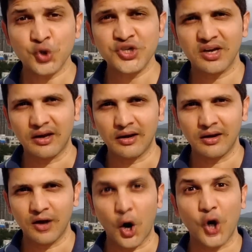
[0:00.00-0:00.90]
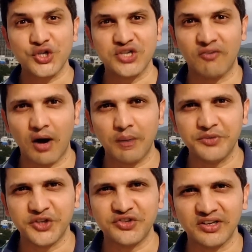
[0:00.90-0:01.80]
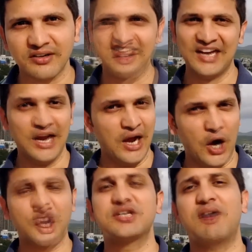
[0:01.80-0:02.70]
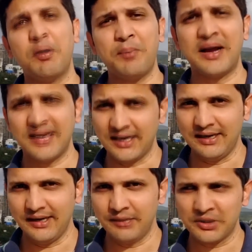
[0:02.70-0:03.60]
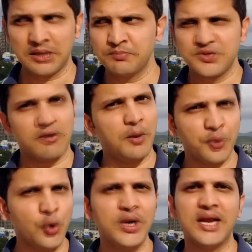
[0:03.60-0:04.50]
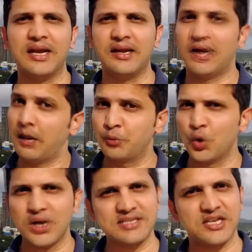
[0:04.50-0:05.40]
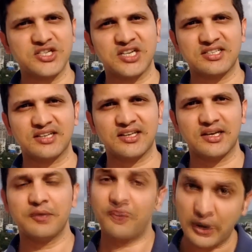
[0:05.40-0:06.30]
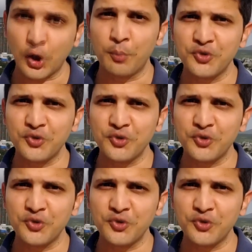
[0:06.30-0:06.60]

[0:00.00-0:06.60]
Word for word: सोचिए और जवाब दीजिए और जवाब पाने के लिए मतलब जवाब ढूंढने के लिए आप गूगल सर्च कर सकते हैं फ्रेंड को